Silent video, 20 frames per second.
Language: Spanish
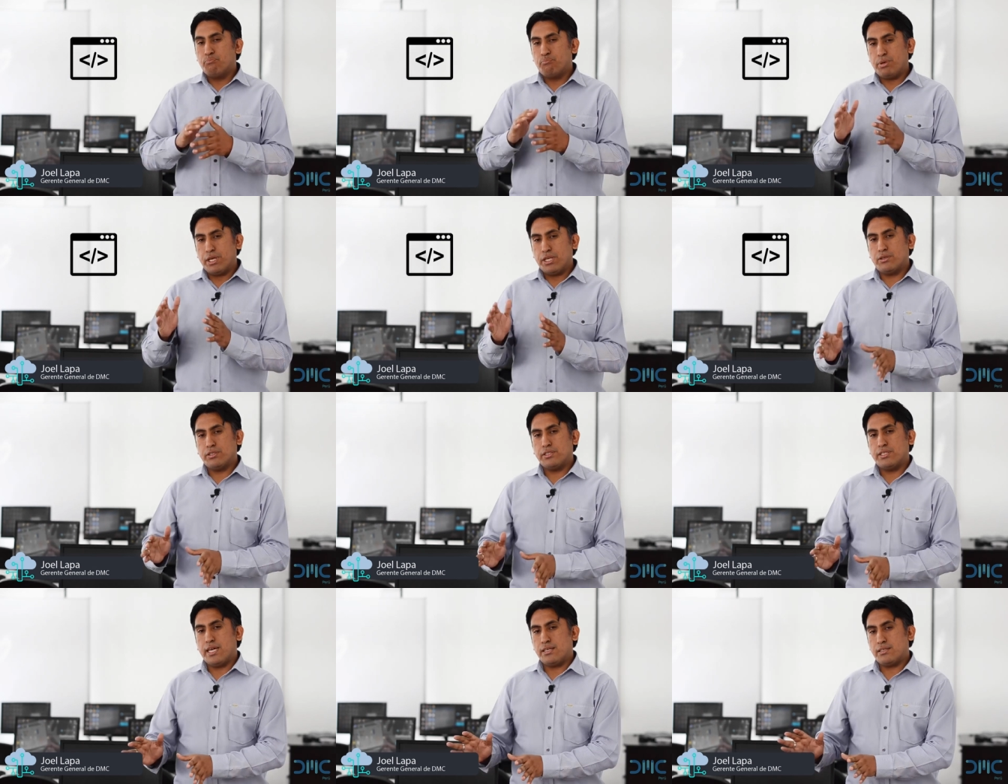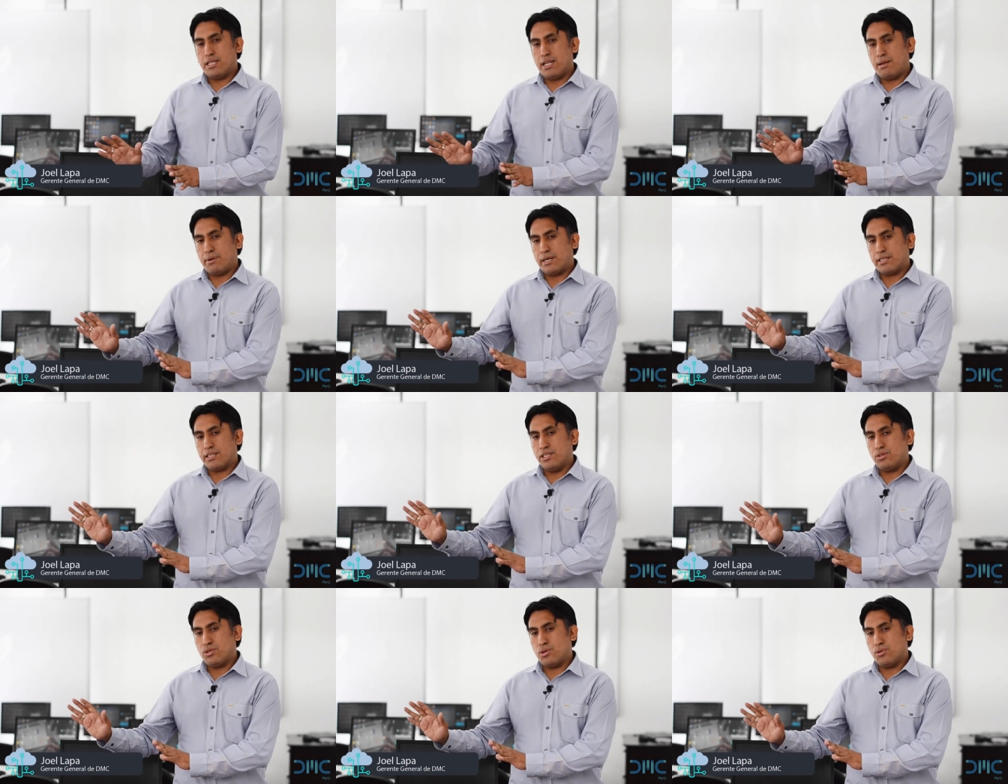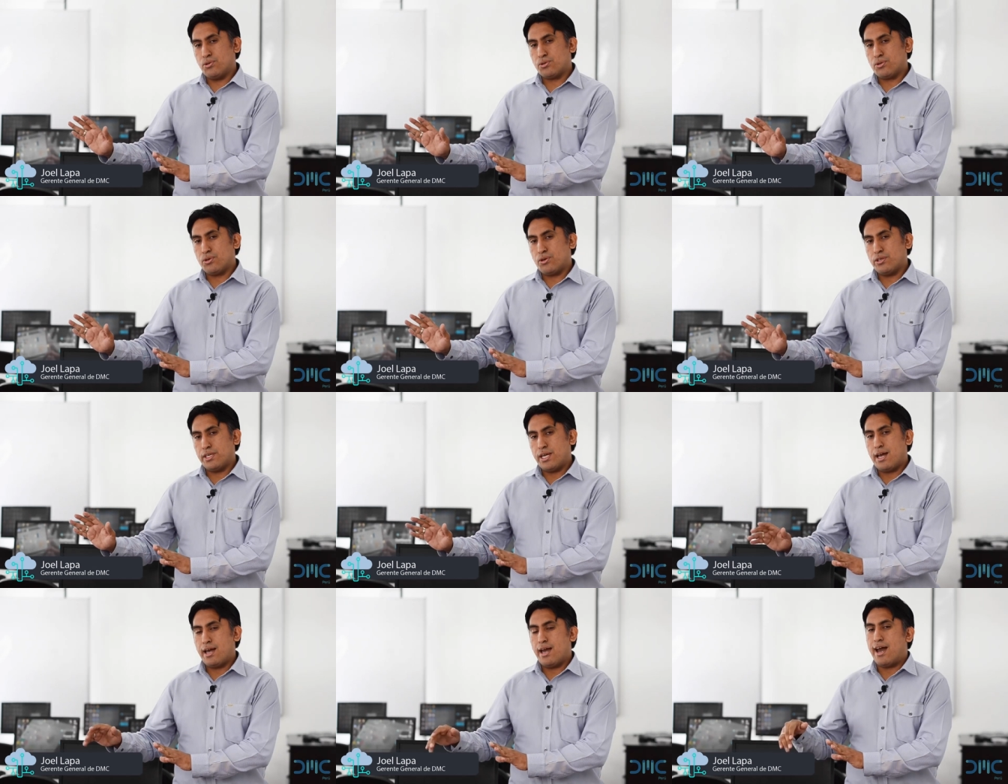pero ya es la parte
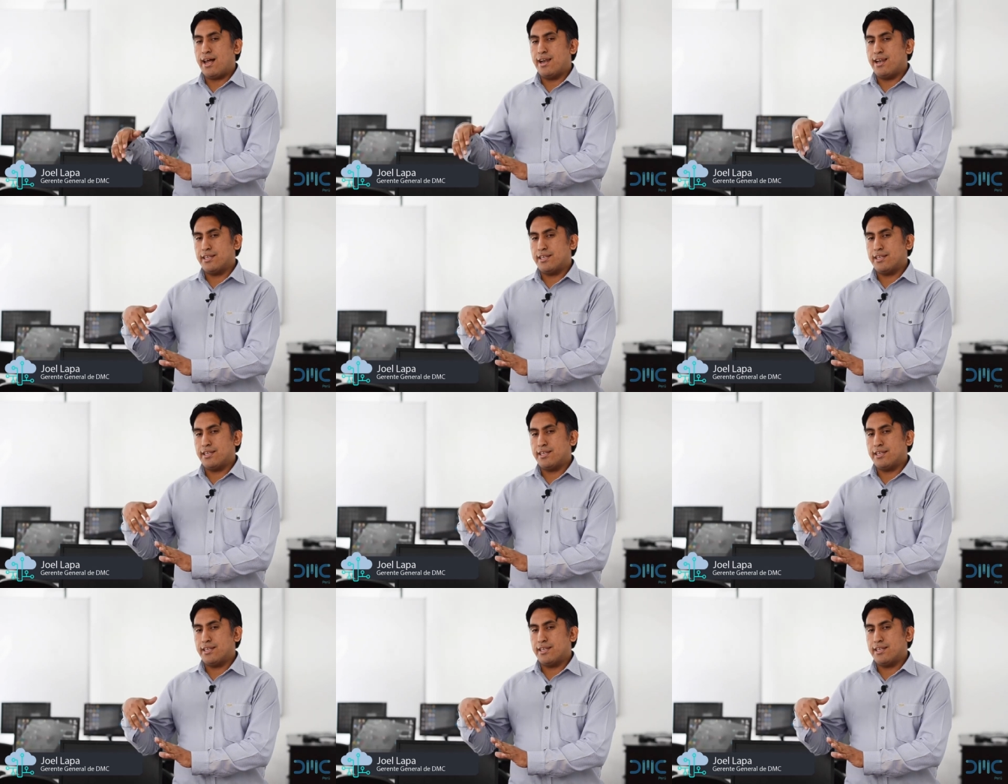introductoria a